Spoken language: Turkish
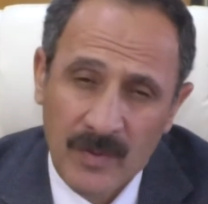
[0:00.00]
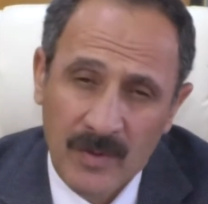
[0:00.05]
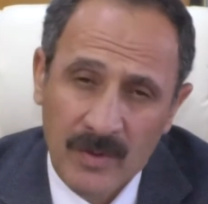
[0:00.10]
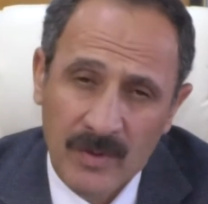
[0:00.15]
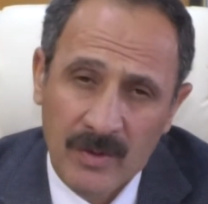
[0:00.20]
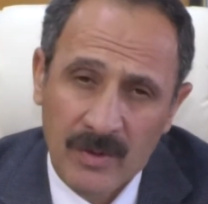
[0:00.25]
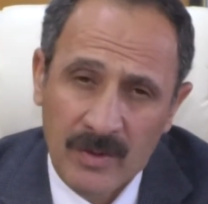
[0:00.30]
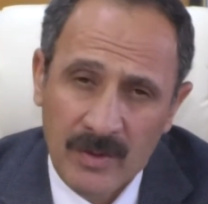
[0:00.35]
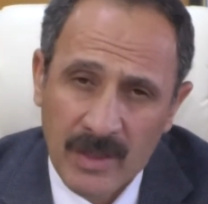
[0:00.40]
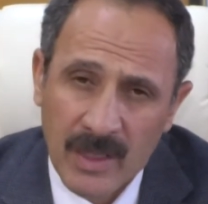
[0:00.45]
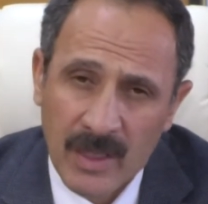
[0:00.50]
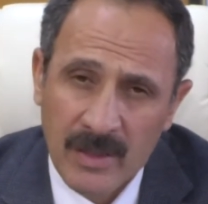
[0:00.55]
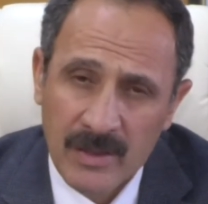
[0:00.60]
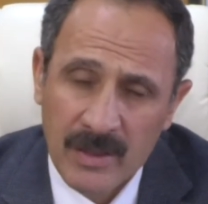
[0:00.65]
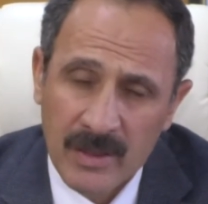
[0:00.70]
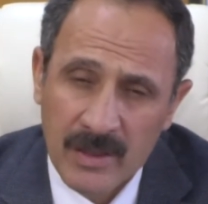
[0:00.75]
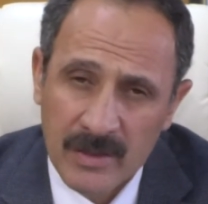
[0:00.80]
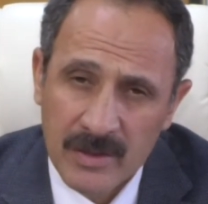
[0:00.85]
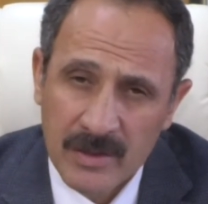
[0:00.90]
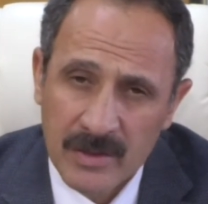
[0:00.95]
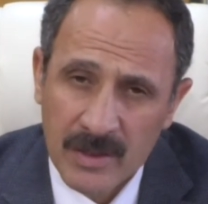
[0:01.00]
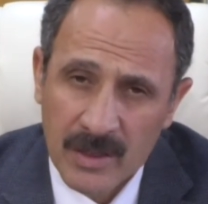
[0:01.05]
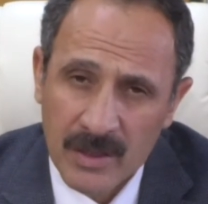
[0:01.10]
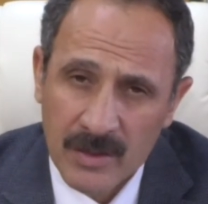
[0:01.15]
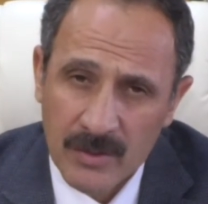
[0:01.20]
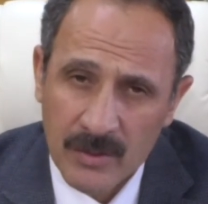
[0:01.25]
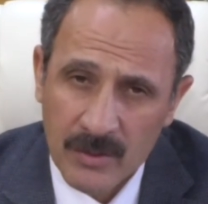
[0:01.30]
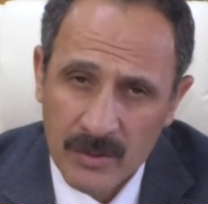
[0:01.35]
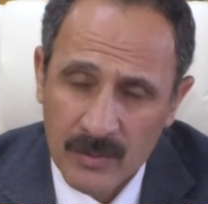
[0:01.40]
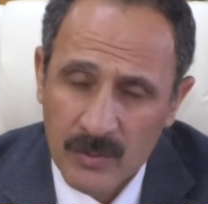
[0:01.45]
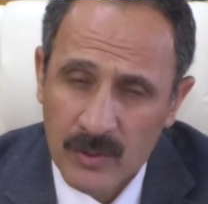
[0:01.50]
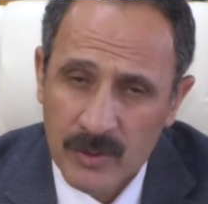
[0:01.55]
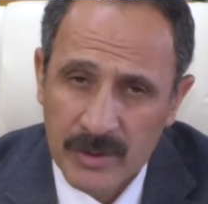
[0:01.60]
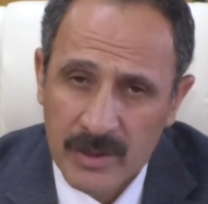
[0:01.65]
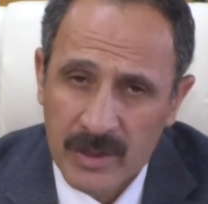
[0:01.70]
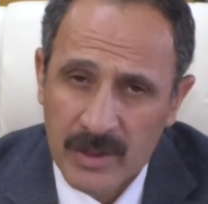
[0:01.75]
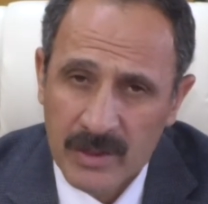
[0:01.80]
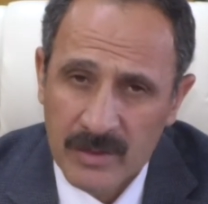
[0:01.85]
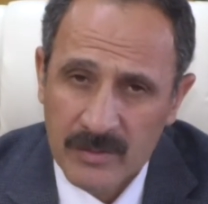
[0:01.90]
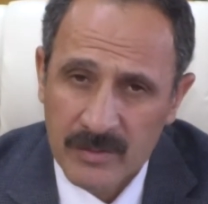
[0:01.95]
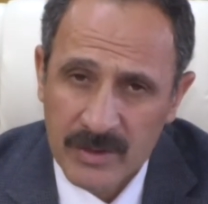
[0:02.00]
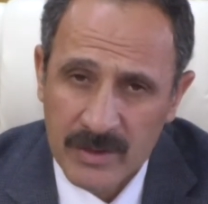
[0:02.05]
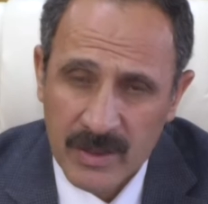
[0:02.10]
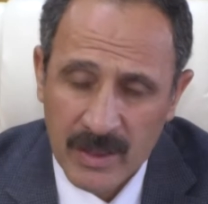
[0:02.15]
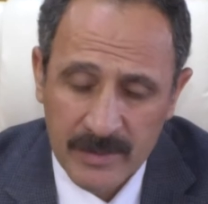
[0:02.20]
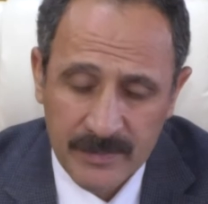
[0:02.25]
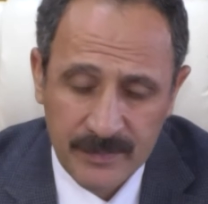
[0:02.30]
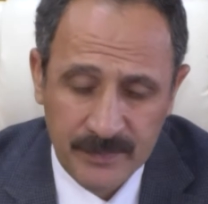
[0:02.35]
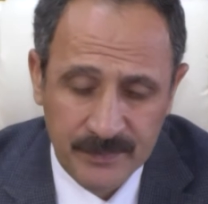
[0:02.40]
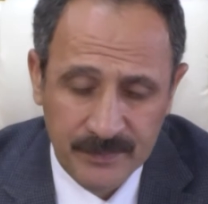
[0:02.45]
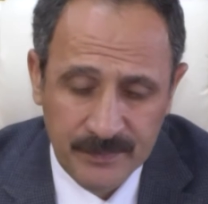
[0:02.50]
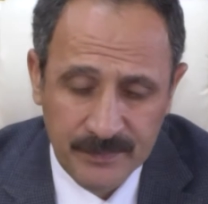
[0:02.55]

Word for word: e, kendilerine rica ediyorum hocalarımızdan.